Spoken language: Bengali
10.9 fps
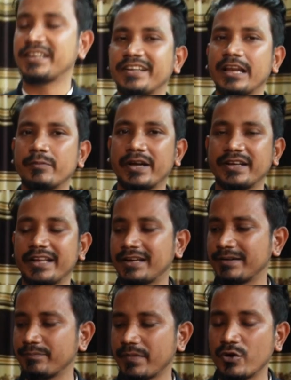একটি ডেল ব্র্যান্ডের
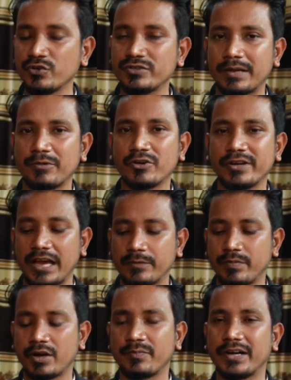মাউস এবং হাই
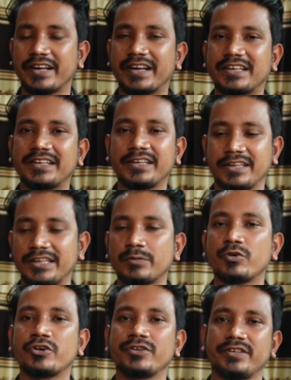পাওয়ার ব্র্যান্ডের একটি
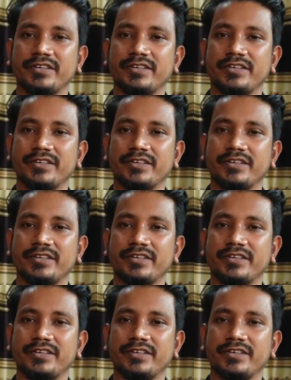কিবোর্ড